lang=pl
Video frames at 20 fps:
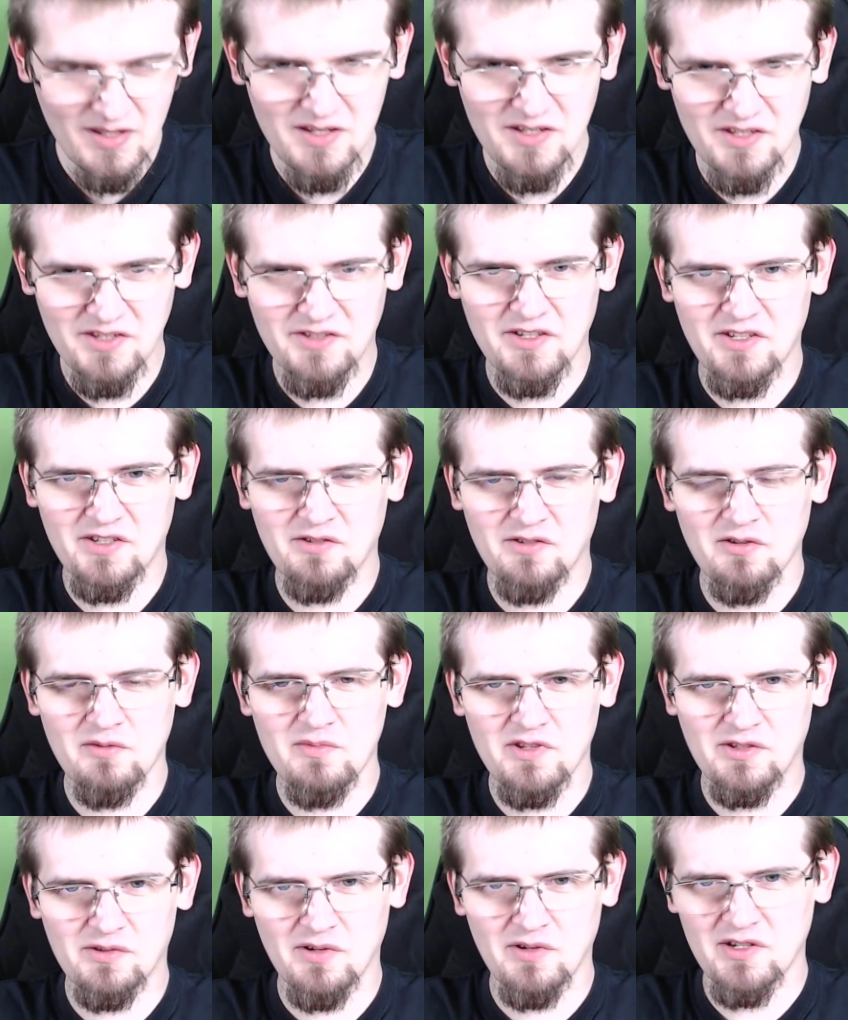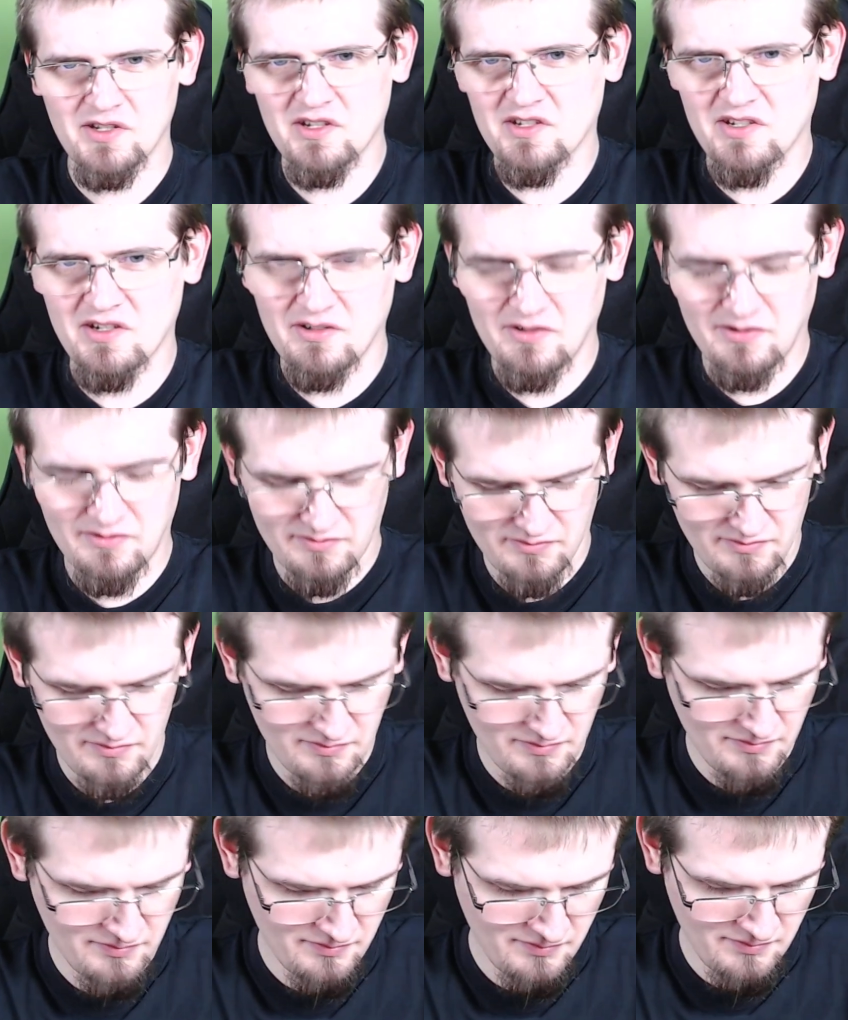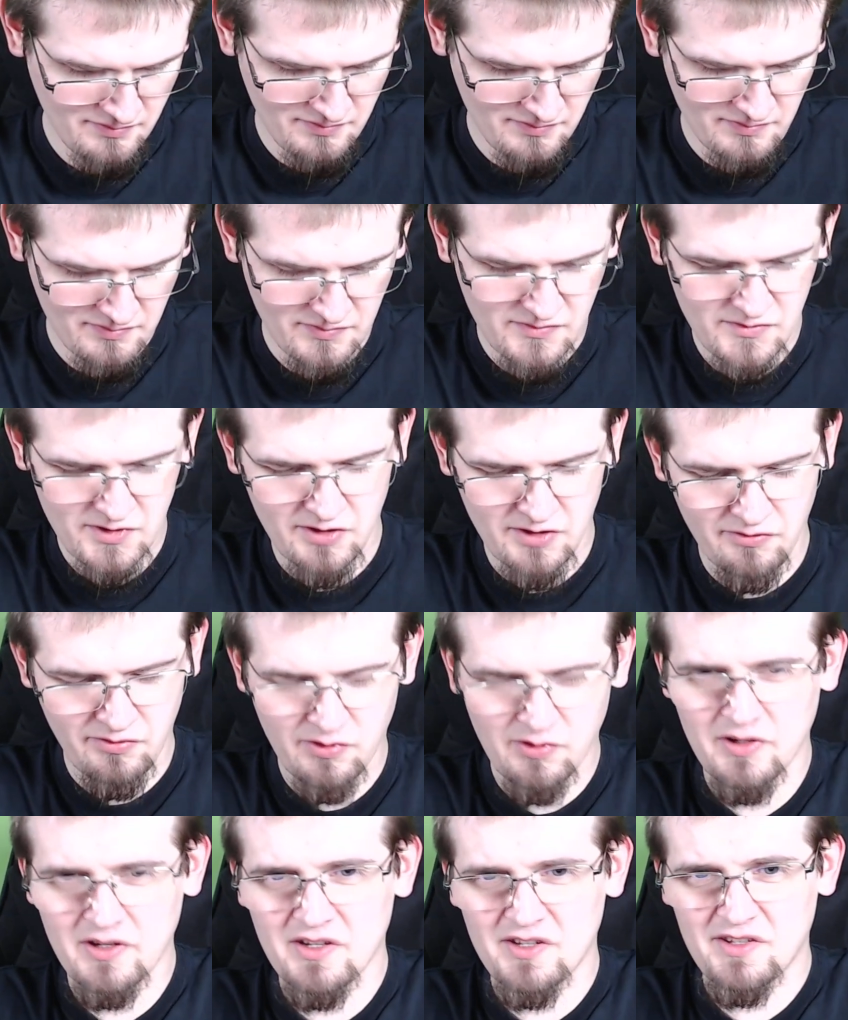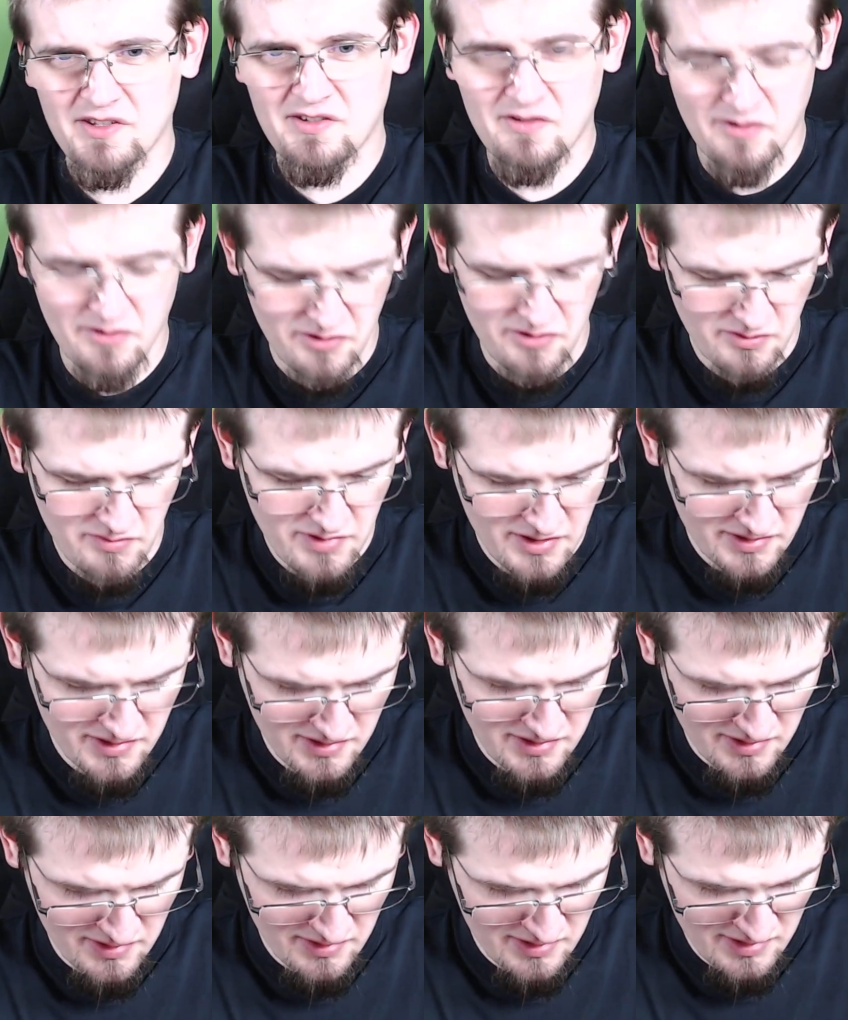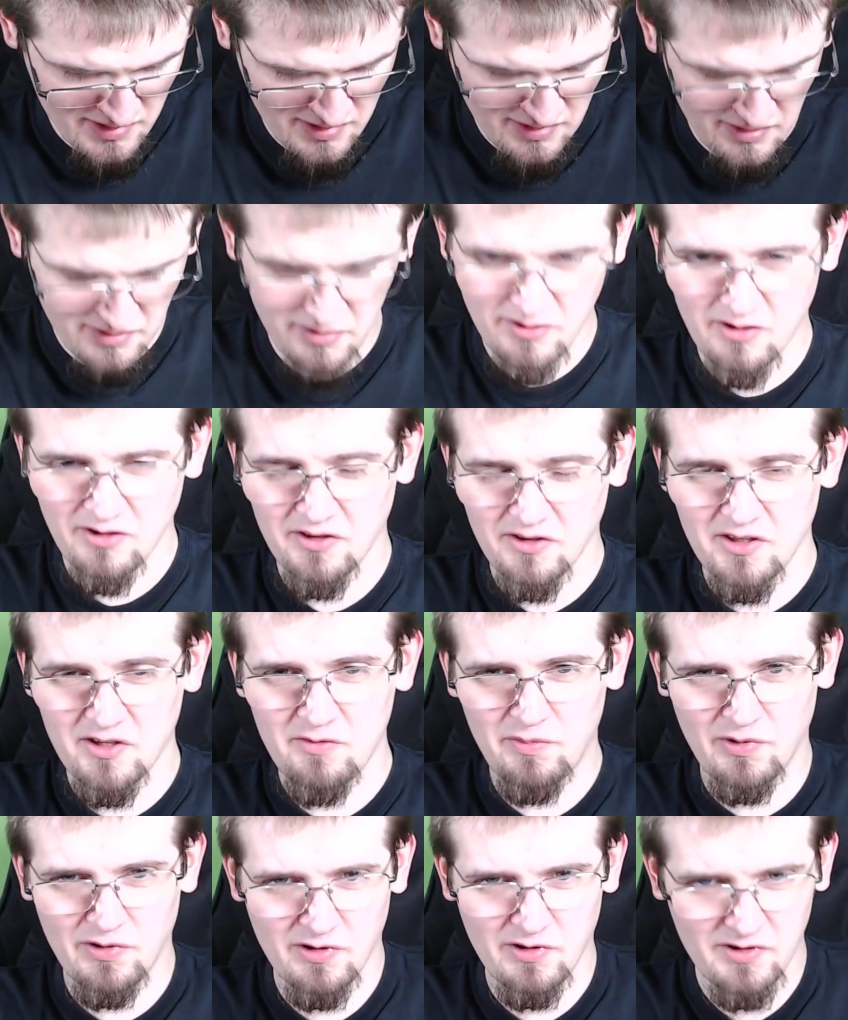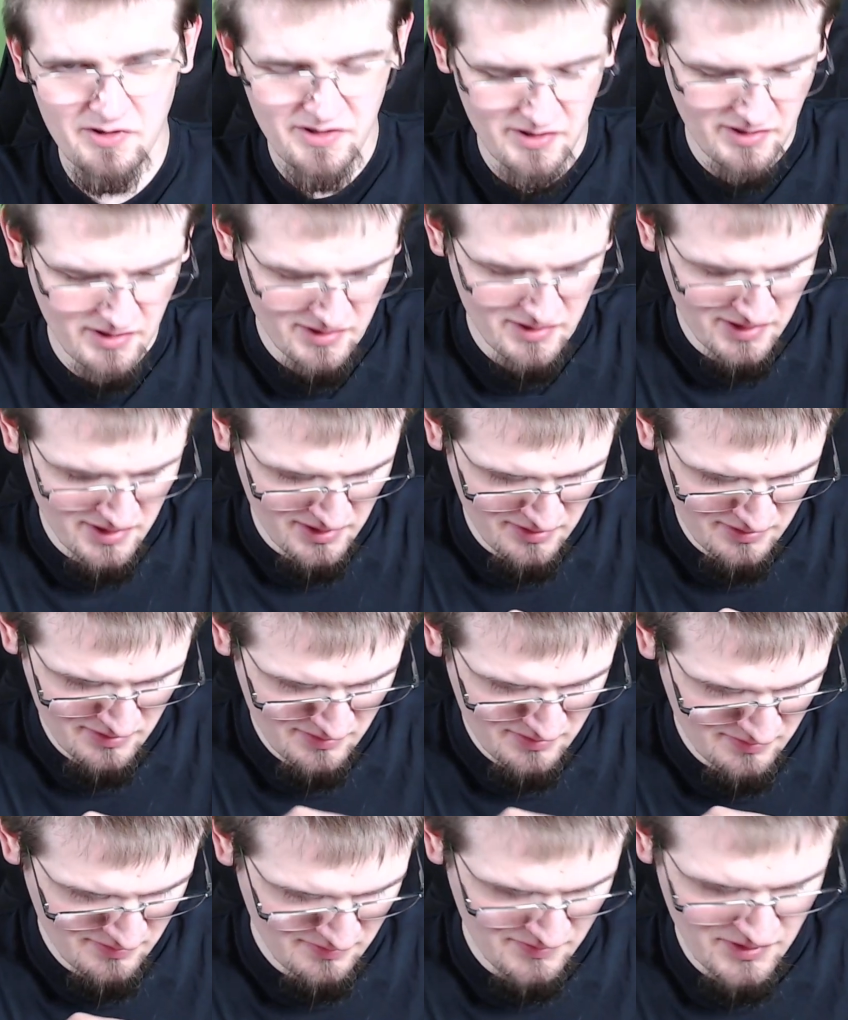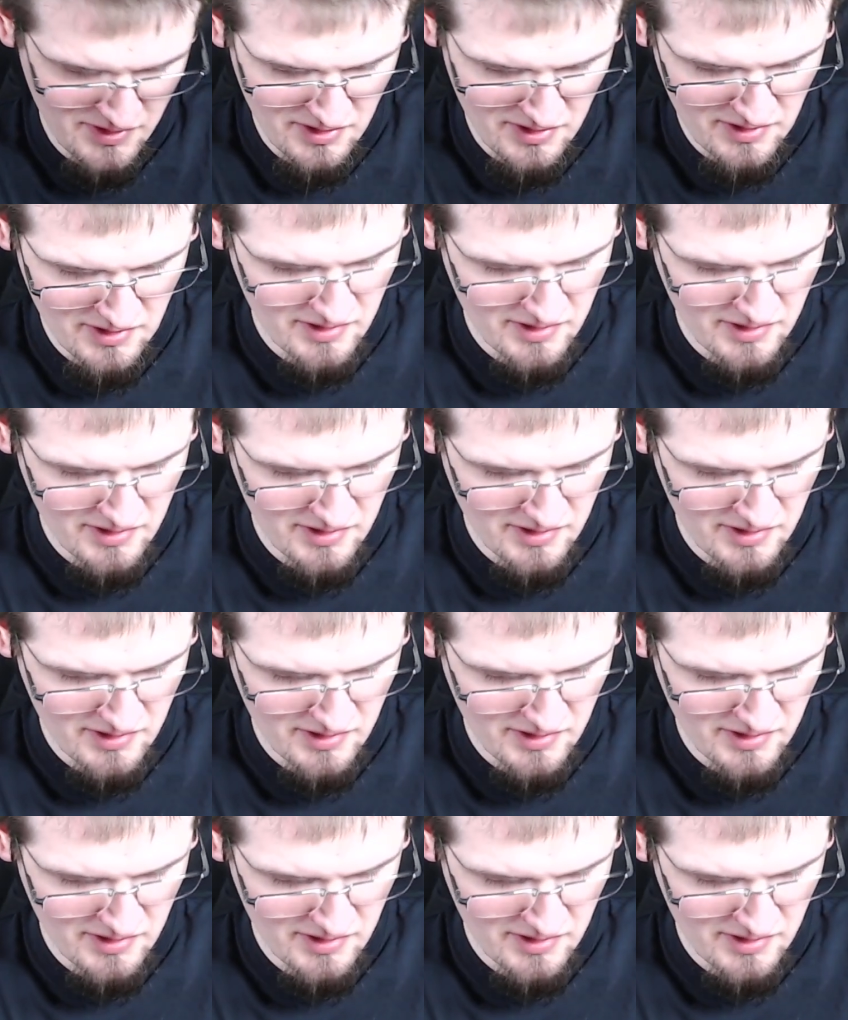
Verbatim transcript: Testujmy, słuchajcie, czy, czy w ogóle jest to dobre, czy jest to godne polecenia, czy, czy jednak